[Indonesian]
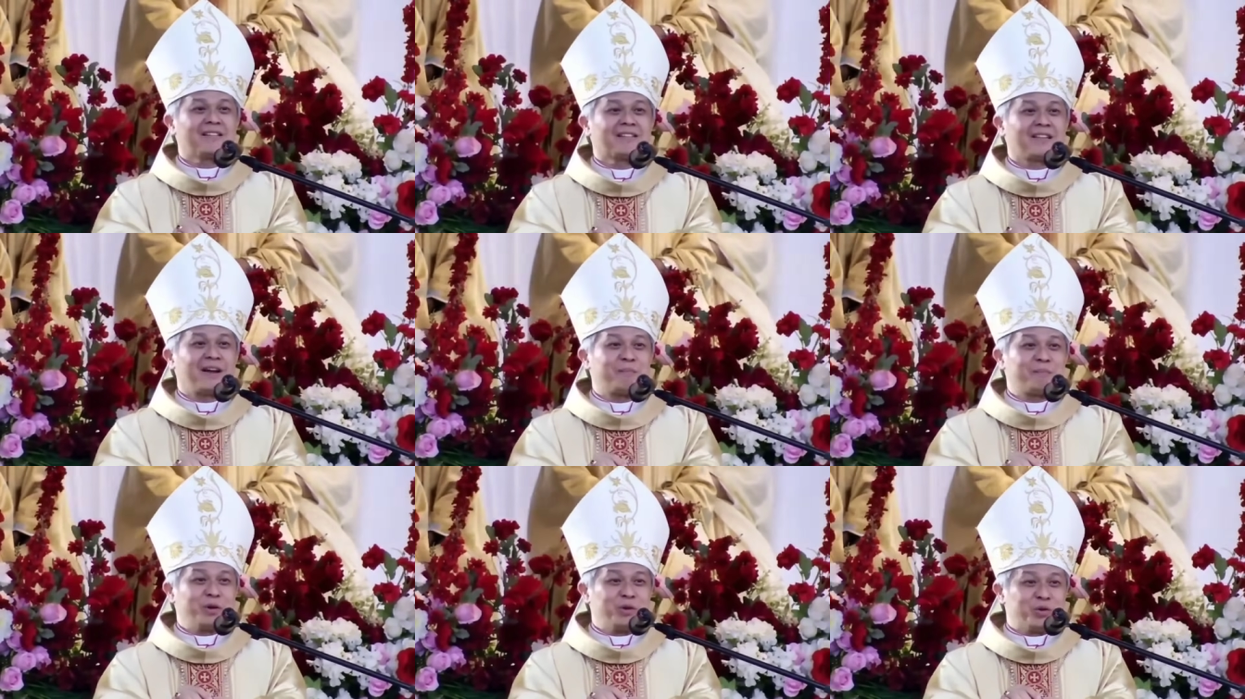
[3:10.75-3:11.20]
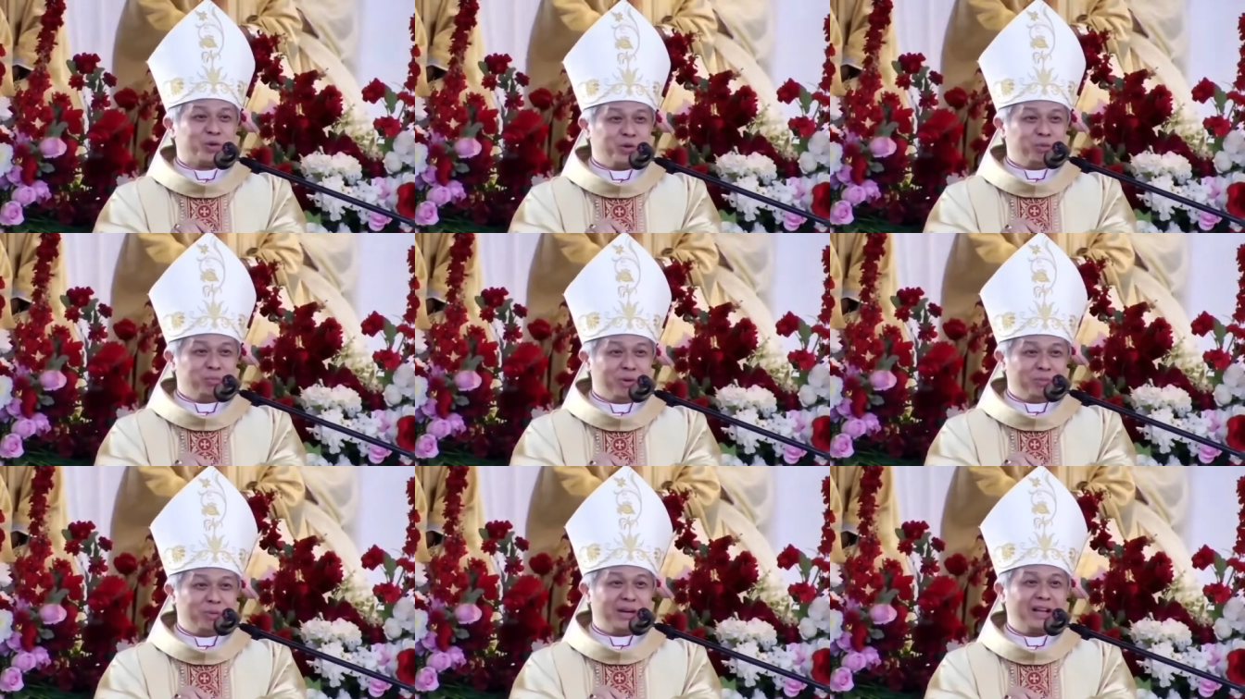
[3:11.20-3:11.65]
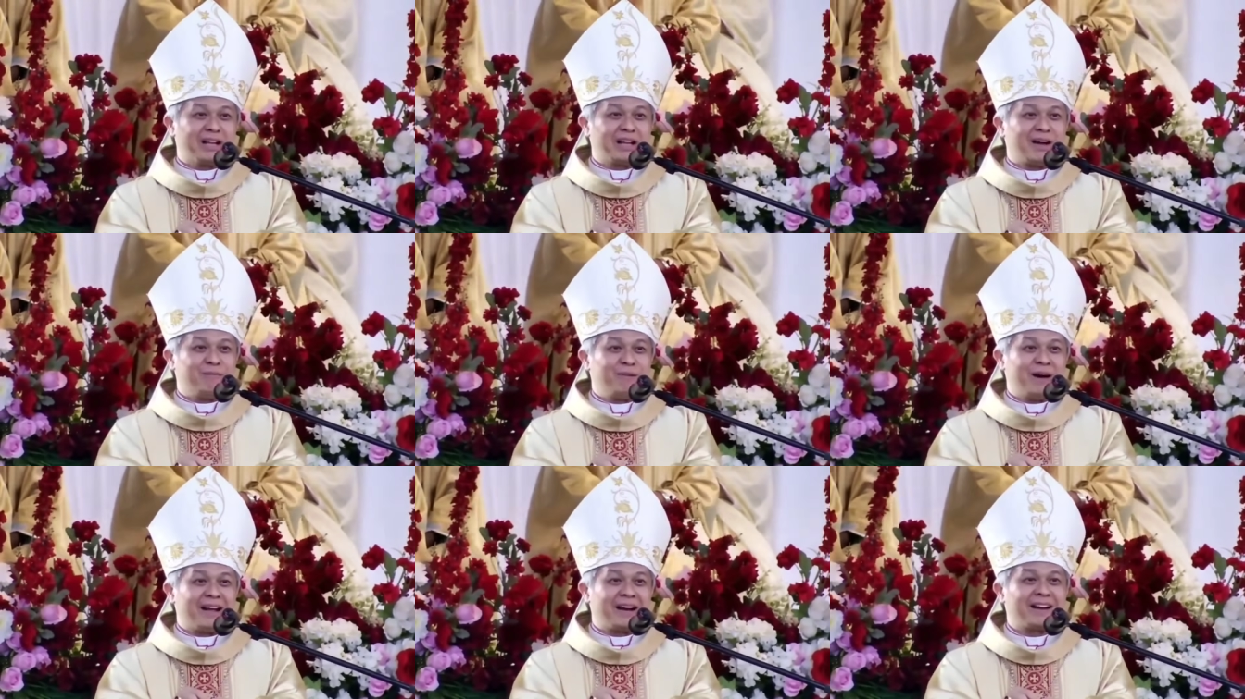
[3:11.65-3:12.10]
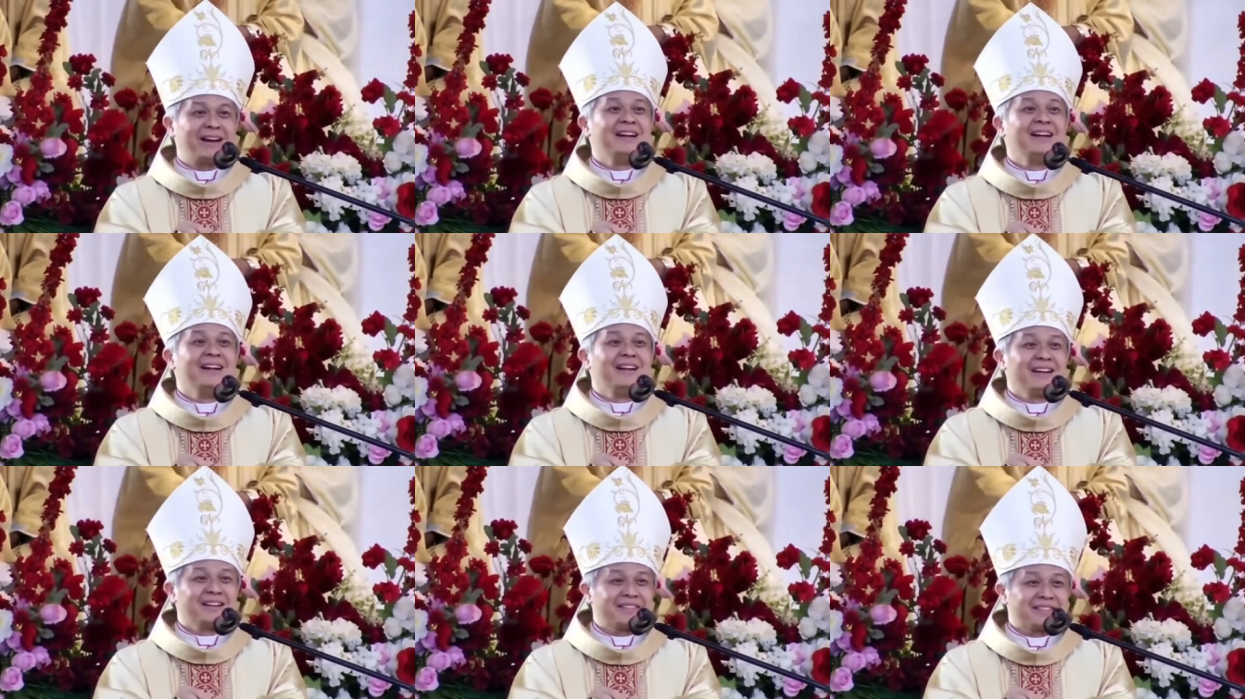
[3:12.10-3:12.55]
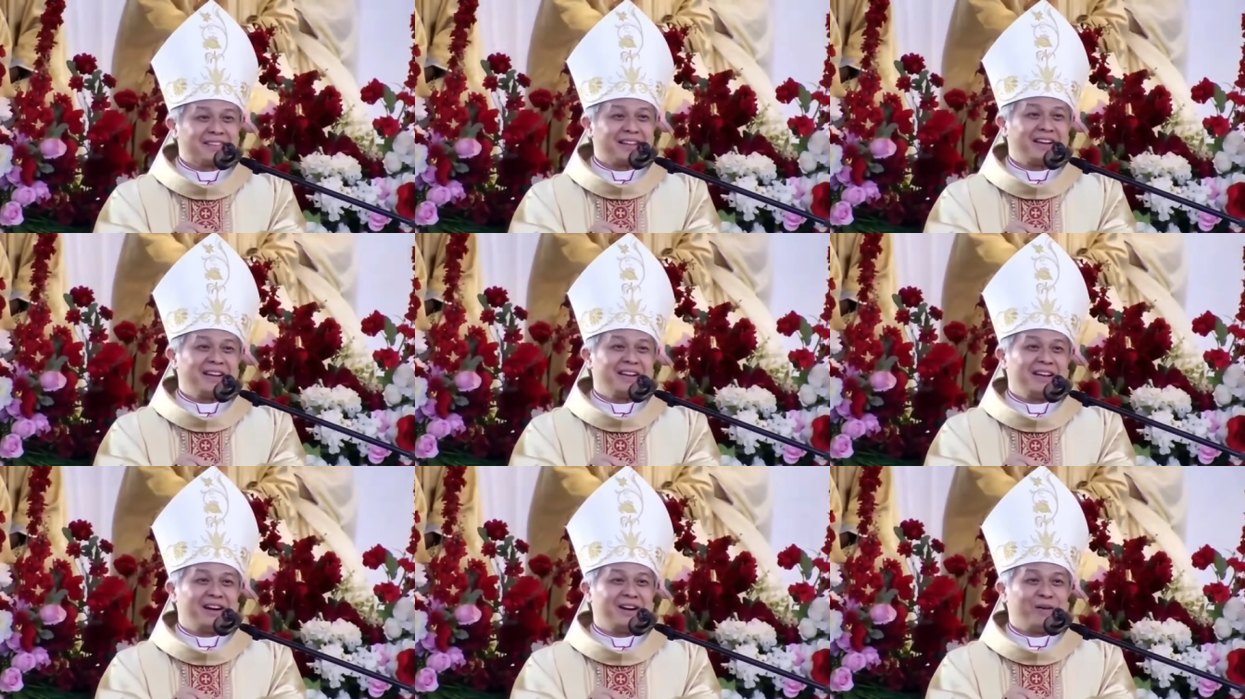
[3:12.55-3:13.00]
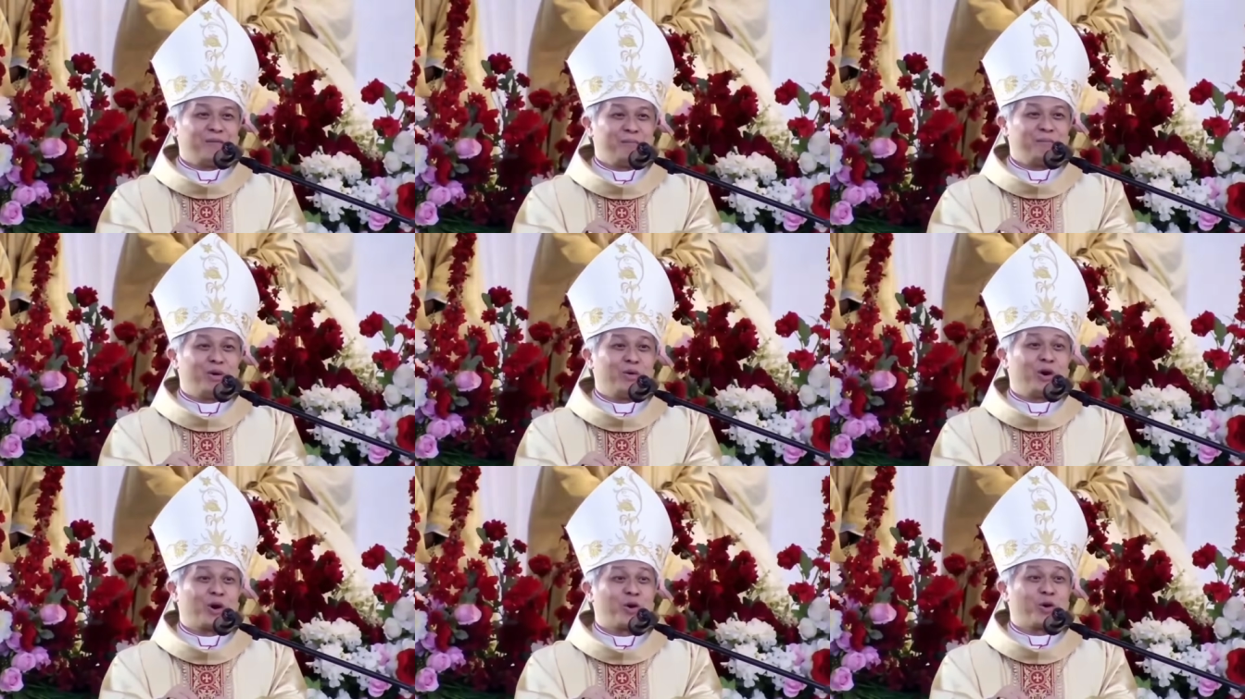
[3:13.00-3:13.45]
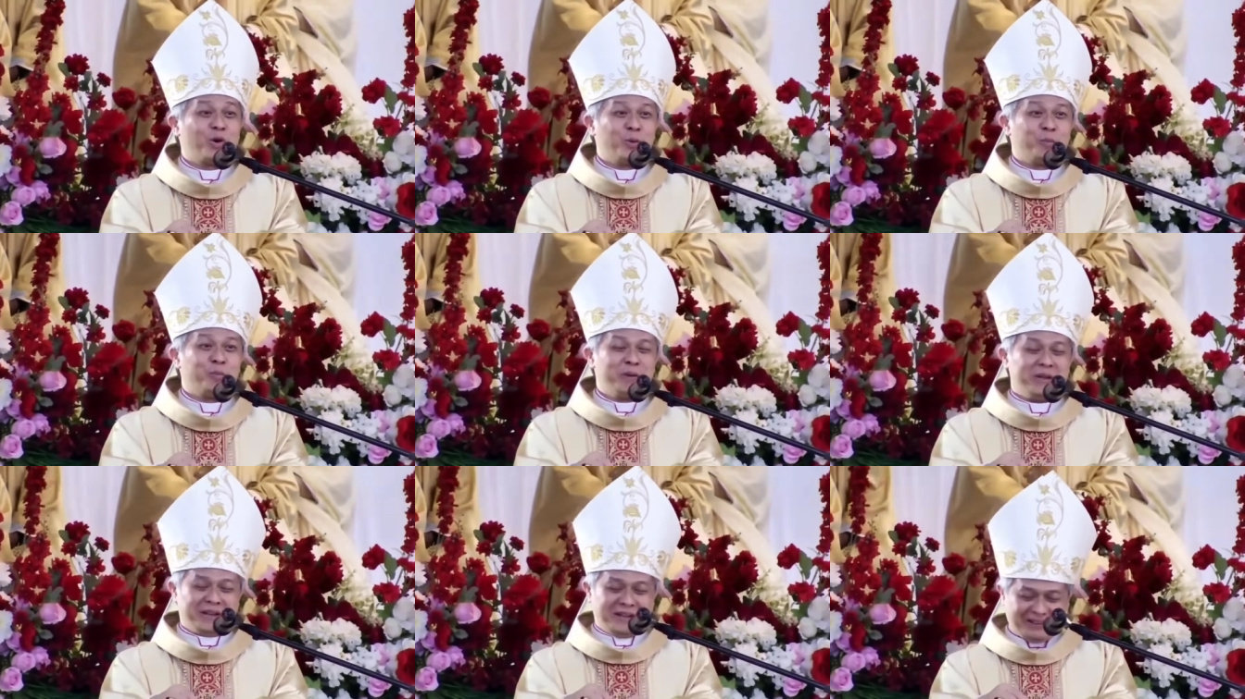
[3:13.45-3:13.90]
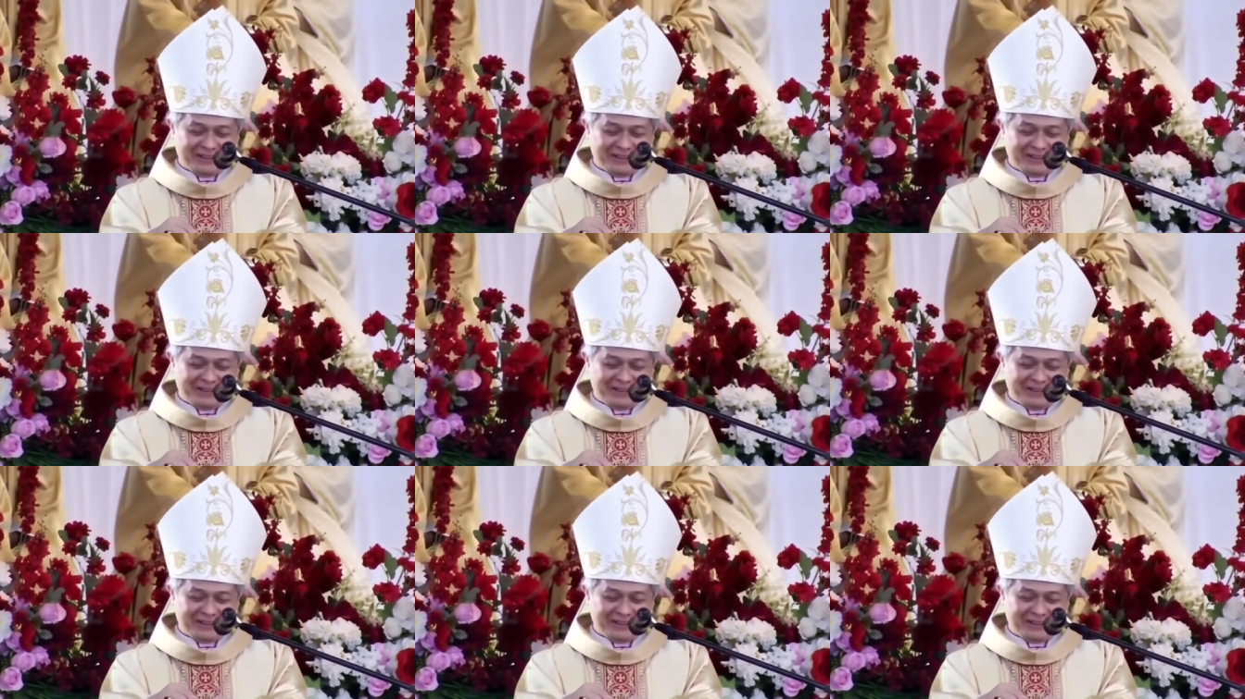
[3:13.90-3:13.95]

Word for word: tapi untuk memberi kabar saya bawa kopi.